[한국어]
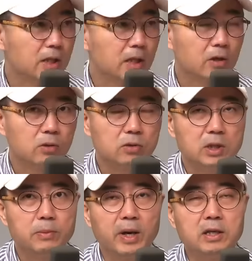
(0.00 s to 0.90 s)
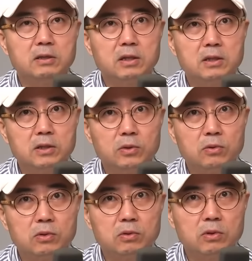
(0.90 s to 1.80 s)
되는 거죠. 이 매니저 같은
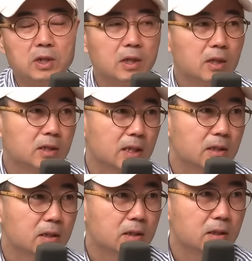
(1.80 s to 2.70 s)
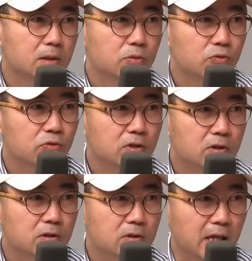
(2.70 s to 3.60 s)
경우도 사실
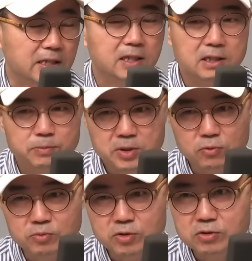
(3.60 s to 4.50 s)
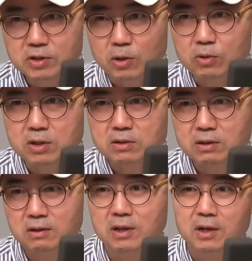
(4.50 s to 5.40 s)
음주운전 아시다시피 음주운전 하고
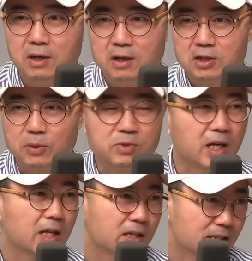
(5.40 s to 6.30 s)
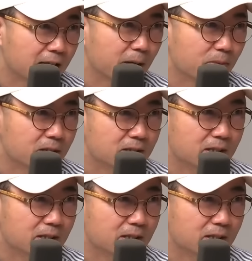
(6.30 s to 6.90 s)
나서 옆자리에 있는 사람 내지는